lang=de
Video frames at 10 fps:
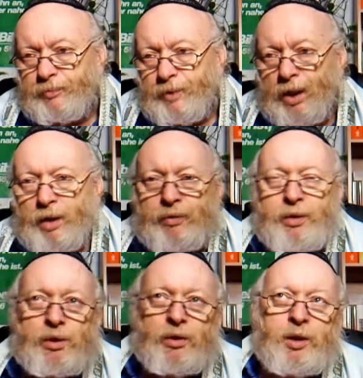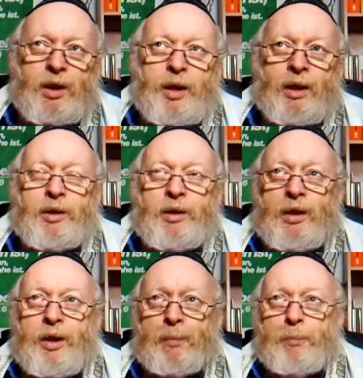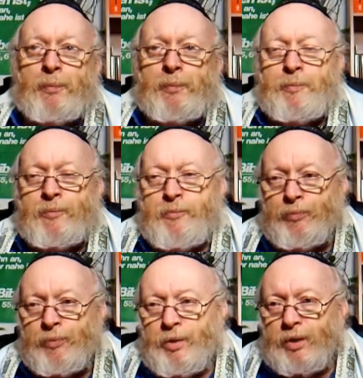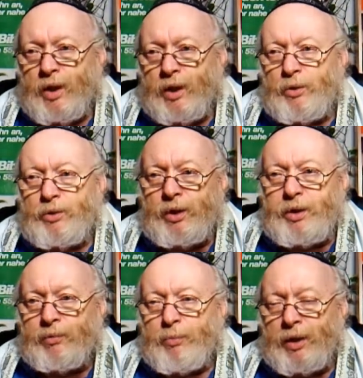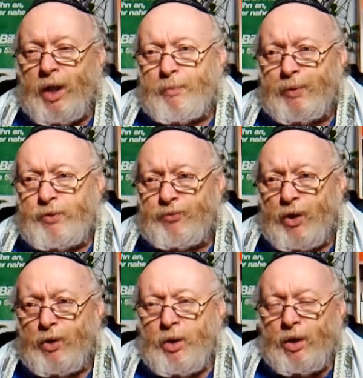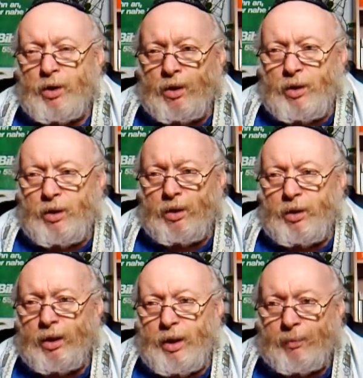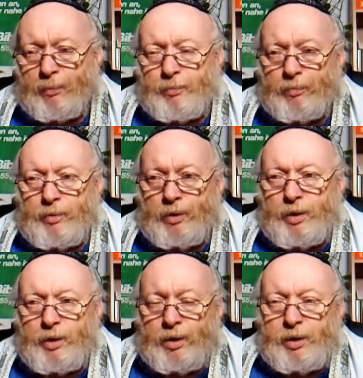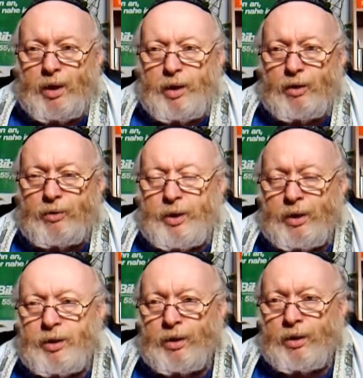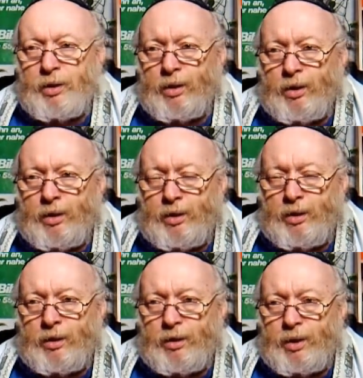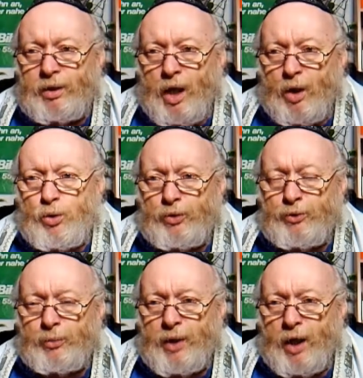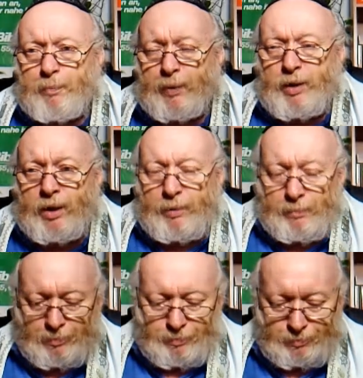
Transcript: Ja, wie soll ich einander lieben? Ich kann doch nicht die Nachbarsfrau äh, lieben. Ich kann doch nicht äh, das Auto vom Nachbarn lieben.